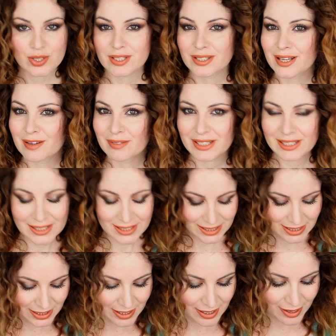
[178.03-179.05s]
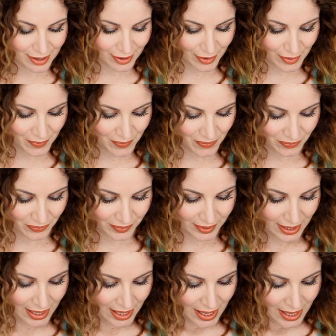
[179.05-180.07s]
stamattina
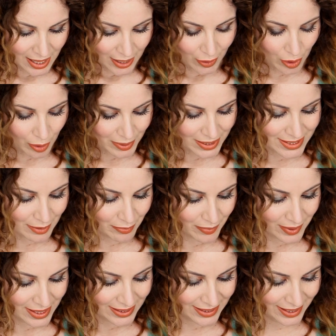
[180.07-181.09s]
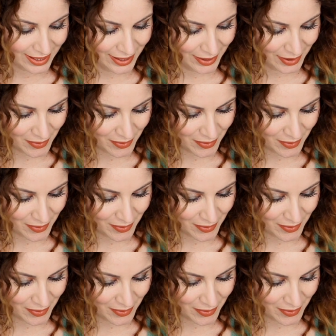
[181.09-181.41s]
come sapete